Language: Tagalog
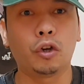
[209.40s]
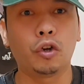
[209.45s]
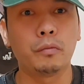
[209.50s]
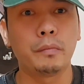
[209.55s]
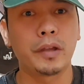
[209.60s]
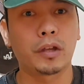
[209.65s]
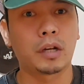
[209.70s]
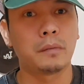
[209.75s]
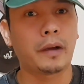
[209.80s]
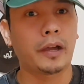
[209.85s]
Lalo
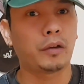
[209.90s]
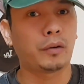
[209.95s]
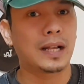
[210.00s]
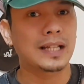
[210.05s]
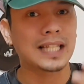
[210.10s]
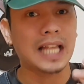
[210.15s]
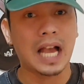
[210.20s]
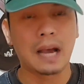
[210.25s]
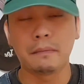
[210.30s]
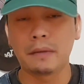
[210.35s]
kung meron kayong
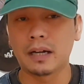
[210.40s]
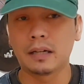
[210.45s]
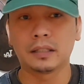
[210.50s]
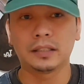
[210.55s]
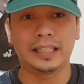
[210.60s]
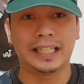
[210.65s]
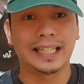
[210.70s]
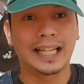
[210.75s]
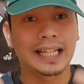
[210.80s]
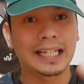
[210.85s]
kasamang
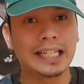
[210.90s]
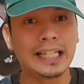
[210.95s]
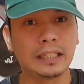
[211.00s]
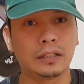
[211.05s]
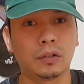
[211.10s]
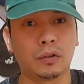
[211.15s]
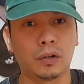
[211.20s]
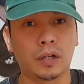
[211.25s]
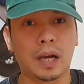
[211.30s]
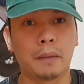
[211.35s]
tiga
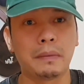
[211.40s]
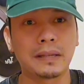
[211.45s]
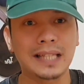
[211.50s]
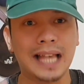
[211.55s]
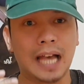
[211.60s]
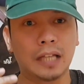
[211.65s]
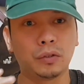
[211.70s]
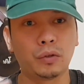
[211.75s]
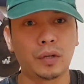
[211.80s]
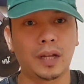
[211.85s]
rito,
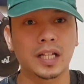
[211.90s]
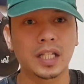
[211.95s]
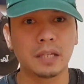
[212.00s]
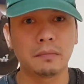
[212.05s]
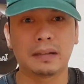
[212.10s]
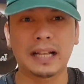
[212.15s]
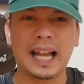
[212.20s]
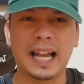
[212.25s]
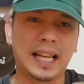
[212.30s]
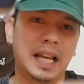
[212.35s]
kabisado na
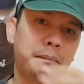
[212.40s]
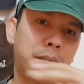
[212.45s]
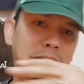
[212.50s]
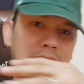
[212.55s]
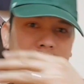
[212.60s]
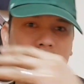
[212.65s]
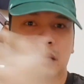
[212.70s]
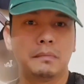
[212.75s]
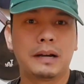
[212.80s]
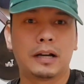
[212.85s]
kasi
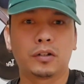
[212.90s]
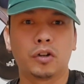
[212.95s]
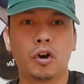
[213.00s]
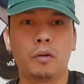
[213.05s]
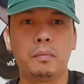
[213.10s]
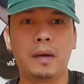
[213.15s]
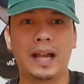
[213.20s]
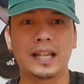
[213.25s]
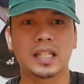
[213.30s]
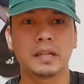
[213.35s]
magkakalapit lang yung mga
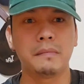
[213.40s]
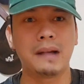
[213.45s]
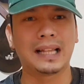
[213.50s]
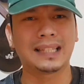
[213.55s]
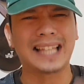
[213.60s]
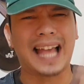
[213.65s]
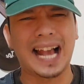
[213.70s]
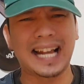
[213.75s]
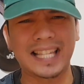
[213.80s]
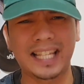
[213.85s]
ropa kaysa
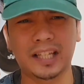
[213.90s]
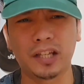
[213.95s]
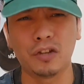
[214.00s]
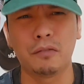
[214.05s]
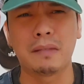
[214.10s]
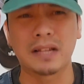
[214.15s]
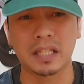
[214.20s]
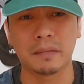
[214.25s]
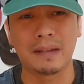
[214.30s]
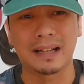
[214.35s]
mag-taxi
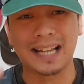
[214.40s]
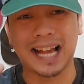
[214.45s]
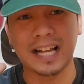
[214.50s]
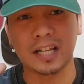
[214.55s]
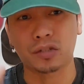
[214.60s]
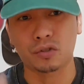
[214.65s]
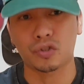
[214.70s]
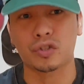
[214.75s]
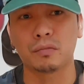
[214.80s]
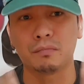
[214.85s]
kayo, mas
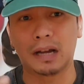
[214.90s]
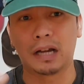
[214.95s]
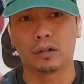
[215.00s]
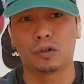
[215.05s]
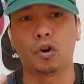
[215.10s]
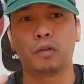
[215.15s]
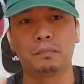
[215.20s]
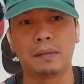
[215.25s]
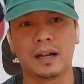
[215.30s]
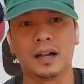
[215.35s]
magastos
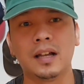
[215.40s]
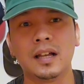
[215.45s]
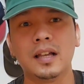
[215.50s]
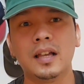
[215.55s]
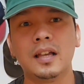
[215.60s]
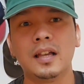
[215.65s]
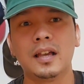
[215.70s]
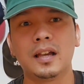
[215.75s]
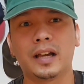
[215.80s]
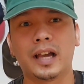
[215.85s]
mga ropa.
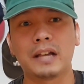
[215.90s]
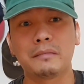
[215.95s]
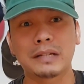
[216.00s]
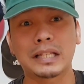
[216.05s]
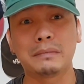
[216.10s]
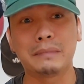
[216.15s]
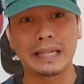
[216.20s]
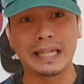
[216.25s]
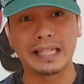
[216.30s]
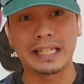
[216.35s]
Kaya
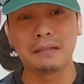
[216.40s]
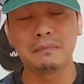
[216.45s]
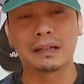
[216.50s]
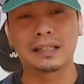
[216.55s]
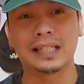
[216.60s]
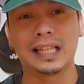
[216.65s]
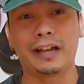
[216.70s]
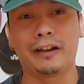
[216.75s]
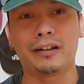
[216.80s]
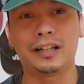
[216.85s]
mas maigi
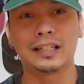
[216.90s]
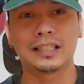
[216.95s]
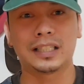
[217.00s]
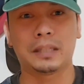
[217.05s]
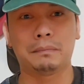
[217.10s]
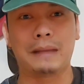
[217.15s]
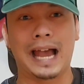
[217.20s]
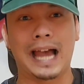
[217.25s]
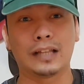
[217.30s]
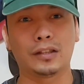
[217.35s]
maglalakad
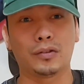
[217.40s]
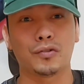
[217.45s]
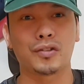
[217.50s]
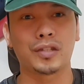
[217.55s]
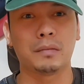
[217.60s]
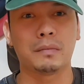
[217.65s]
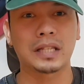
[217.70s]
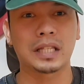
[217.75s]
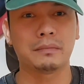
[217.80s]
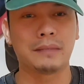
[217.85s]
ng
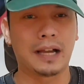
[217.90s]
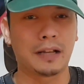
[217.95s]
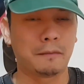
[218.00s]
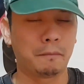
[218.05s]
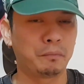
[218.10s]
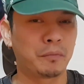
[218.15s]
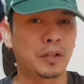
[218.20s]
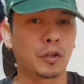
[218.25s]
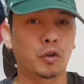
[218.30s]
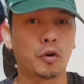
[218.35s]
sapatos na mas man,
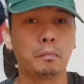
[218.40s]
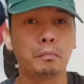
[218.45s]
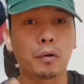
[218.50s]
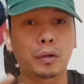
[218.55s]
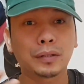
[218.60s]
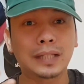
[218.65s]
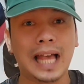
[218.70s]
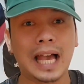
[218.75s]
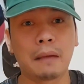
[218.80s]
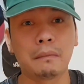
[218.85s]

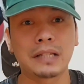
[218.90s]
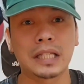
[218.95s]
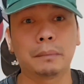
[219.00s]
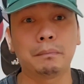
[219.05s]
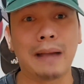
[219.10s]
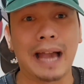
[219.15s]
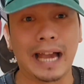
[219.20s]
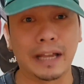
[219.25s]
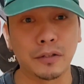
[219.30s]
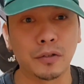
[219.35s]
komportable
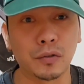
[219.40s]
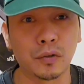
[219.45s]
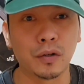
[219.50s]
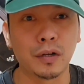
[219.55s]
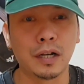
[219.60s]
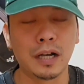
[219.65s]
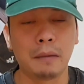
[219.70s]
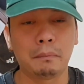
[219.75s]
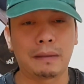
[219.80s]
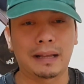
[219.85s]
sa paa
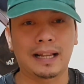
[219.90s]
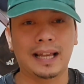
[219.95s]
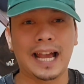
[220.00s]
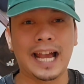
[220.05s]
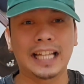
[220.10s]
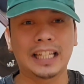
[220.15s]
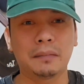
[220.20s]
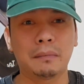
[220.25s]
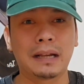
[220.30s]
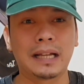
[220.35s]
nyo para
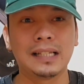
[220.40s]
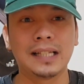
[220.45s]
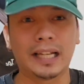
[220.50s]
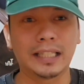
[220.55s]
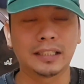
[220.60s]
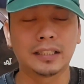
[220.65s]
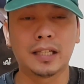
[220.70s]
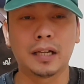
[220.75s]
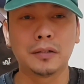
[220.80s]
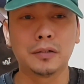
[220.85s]
kahit
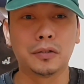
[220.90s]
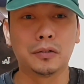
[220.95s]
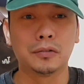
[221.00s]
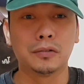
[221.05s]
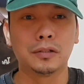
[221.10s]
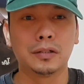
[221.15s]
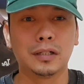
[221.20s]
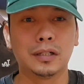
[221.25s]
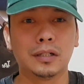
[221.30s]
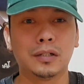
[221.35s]
maglakad
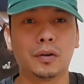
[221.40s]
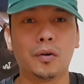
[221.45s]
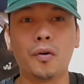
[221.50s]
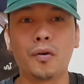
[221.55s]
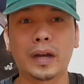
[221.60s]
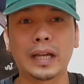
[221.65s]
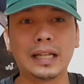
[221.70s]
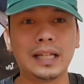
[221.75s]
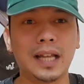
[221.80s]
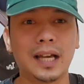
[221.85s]
kayo,
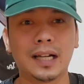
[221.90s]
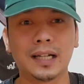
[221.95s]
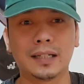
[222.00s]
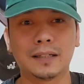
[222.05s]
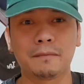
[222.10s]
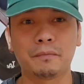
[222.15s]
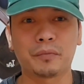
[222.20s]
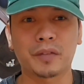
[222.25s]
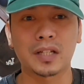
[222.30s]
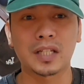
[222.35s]
okay
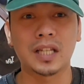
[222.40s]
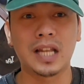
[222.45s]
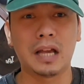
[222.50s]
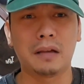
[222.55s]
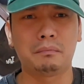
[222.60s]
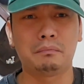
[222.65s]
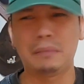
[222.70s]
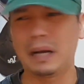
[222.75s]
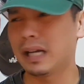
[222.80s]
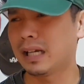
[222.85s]
lang. Kasi
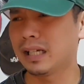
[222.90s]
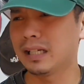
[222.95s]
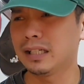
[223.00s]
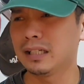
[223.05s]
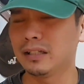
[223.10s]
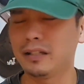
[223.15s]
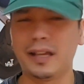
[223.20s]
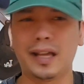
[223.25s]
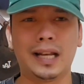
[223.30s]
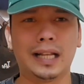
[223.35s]
la, pag
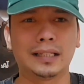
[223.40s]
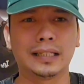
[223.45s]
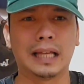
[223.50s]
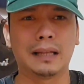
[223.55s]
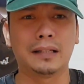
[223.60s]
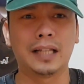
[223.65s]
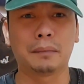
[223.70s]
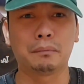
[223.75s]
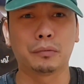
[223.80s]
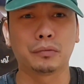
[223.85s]
yan,
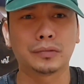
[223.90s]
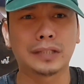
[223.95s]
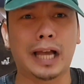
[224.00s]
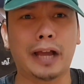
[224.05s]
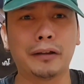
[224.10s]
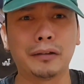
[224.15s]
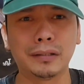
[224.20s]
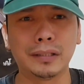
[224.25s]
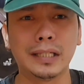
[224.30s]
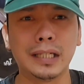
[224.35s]
nag, nagpunta
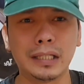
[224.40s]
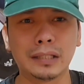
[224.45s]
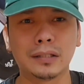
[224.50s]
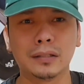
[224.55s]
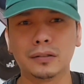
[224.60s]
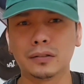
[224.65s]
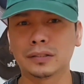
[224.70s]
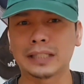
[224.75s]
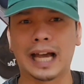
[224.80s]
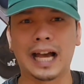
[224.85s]
kayo
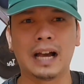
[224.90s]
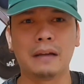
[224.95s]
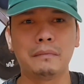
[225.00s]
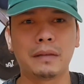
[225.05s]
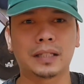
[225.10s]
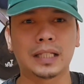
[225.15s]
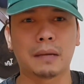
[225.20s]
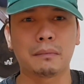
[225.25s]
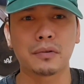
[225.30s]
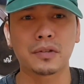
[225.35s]
dito,
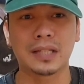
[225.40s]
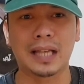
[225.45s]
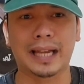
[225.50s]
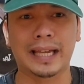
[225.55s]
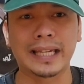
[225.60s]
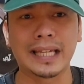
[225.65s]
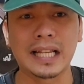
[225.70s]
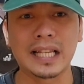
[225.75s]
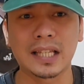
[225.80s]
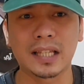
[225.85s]
summer, tapos
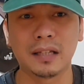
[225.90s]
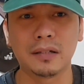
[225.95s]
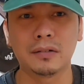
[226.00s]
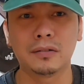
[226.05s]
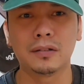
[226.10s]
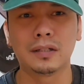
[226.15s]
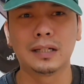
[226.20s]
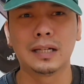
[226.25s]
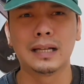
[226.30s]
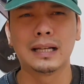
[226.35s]
nakayids
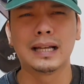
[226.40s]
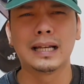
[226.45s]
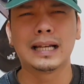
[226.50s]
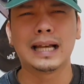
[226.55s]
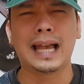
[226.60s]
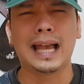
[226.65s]
kayo,